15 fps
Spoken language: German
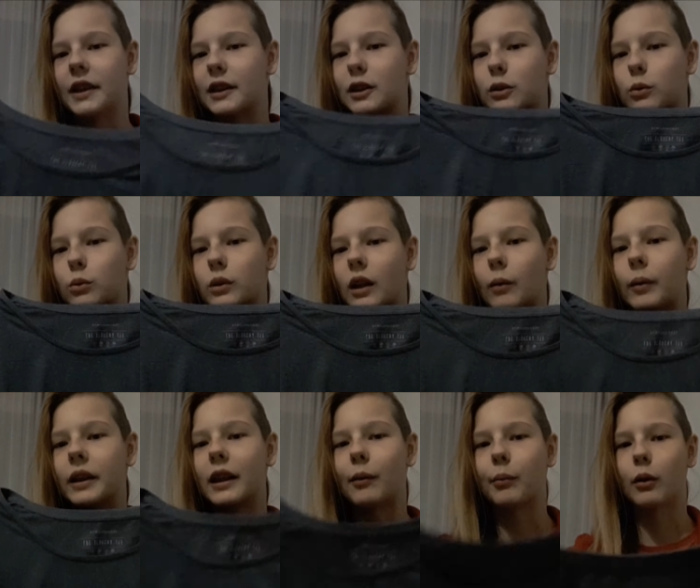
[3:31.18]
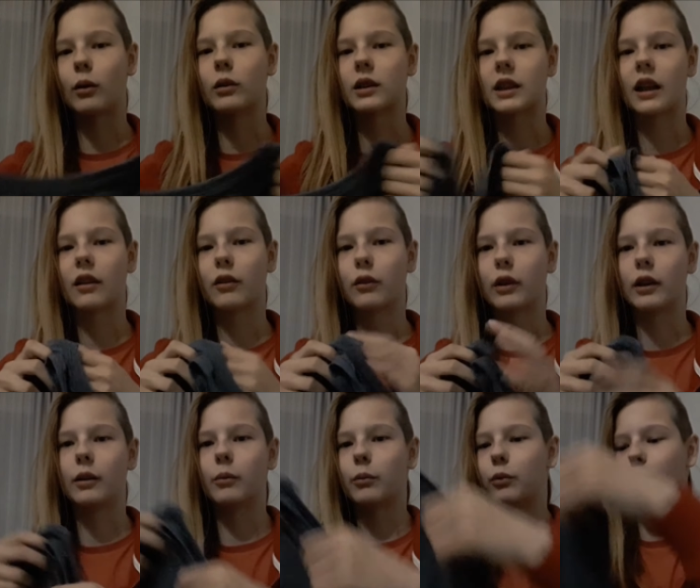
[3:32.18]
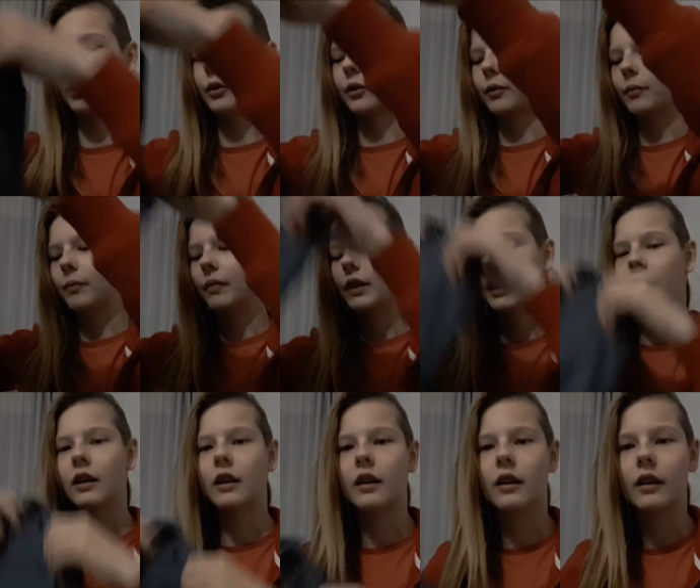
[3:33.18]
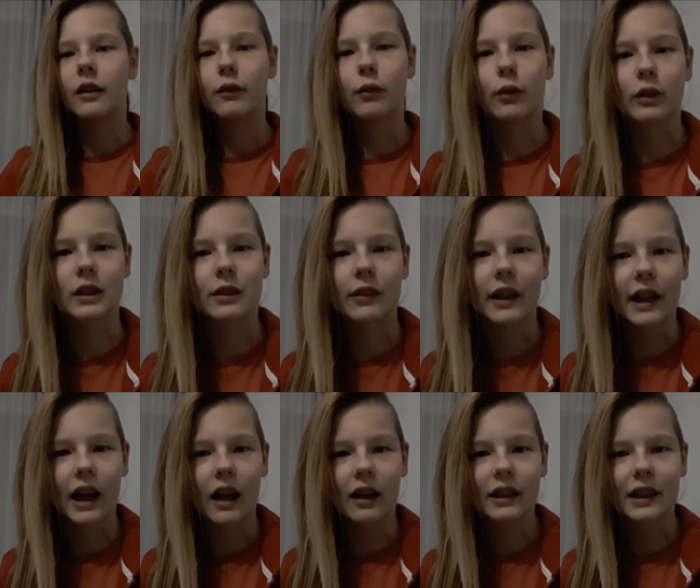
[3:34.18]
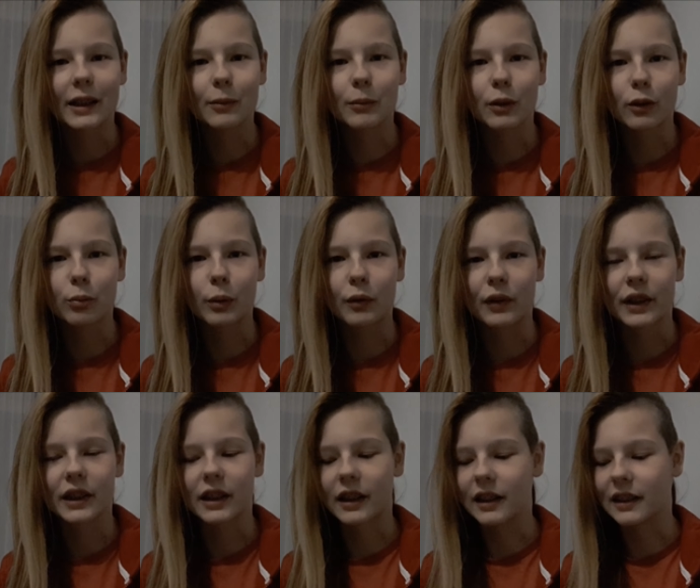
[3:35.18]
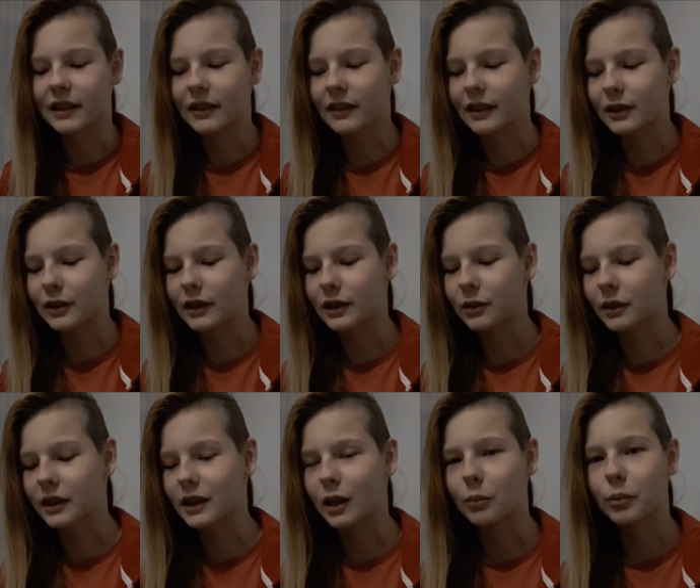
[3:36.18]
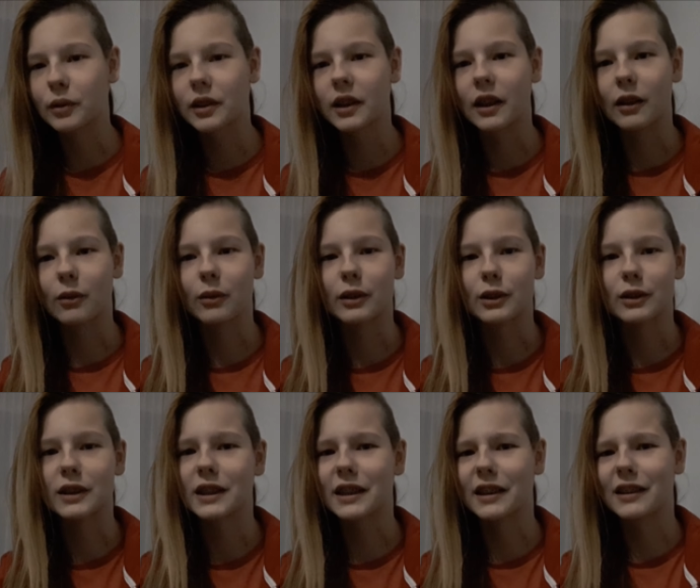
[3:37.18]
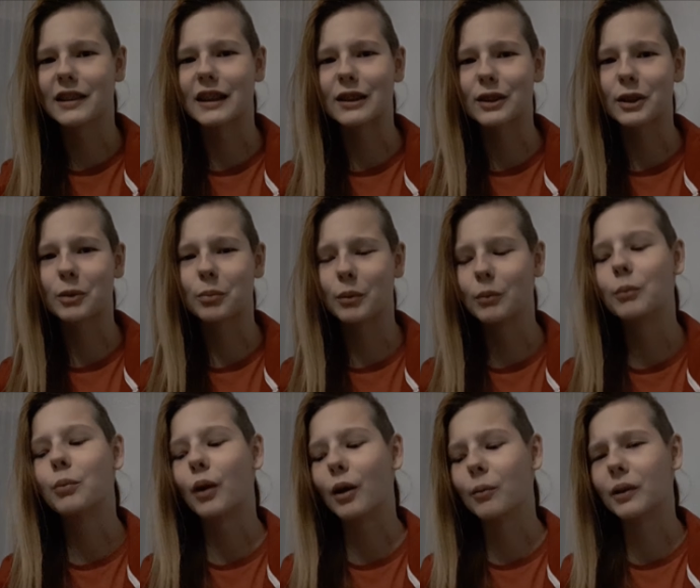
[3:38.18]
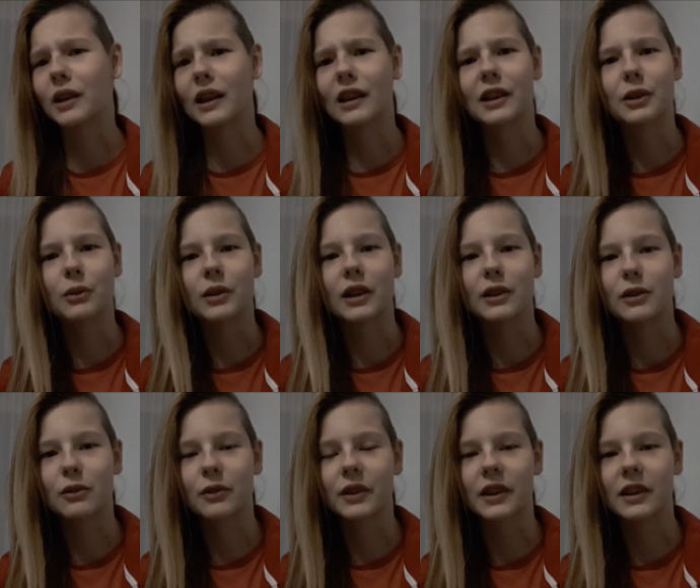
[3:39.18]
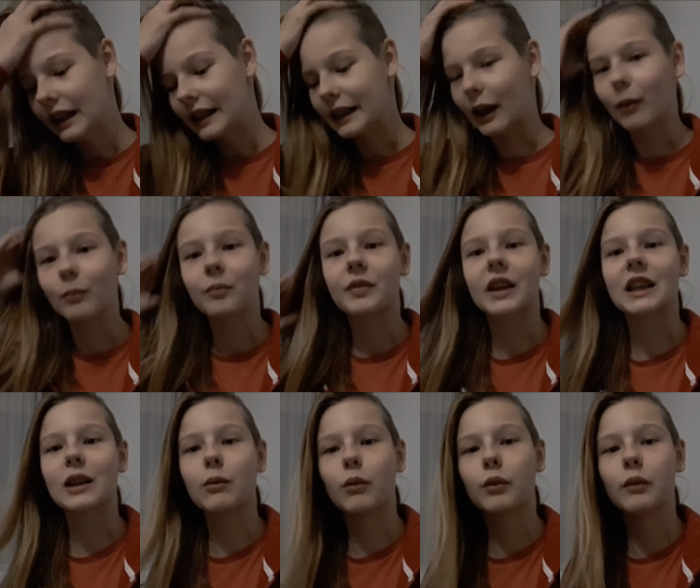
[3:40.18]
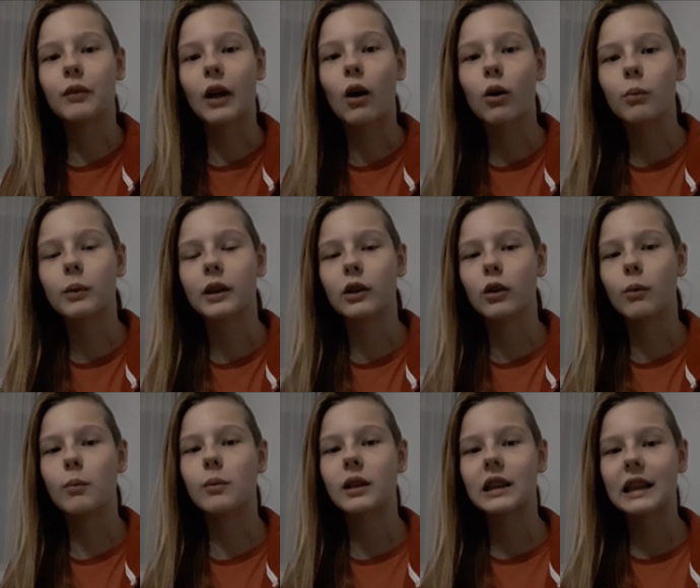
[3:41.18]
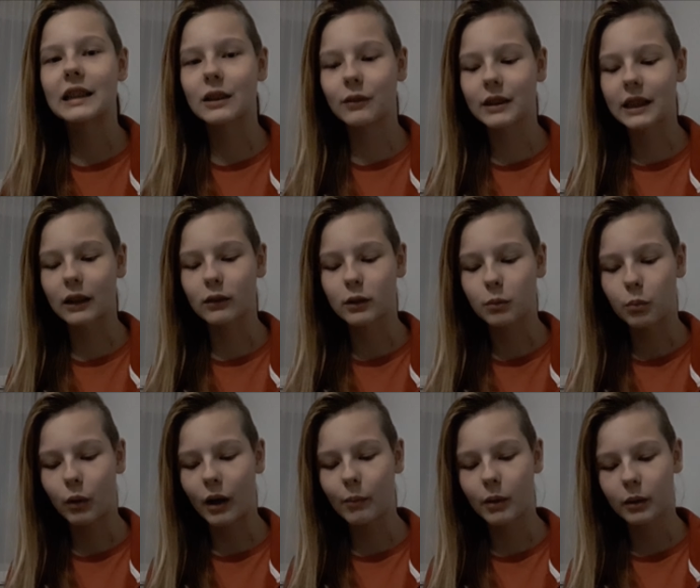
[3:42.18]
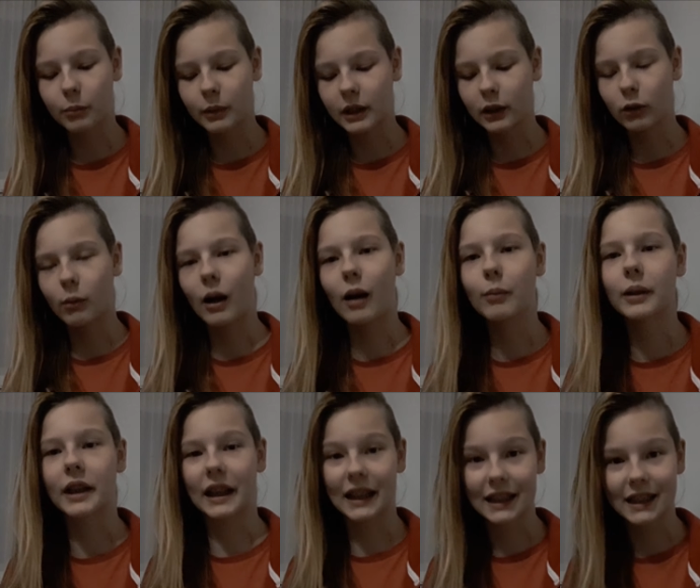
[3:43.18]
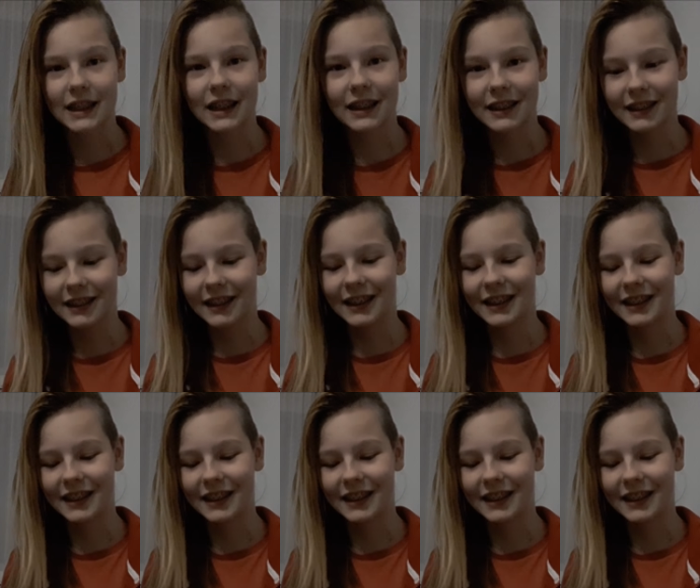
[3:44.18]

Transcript: ist es gut. Aber ich habe auch Sachen ähm, von vor zwei Jahren, die immer noch perfekt halten. Also da ist noch nichts kaputt gegangen oder sonstiges. Also ich bin mit Primark eigentlich total zufrieden. Das haben wir auf jeden Fall auch mitgenommen. Und das letzte, was ich aus Primark mitgenommen habe gestern,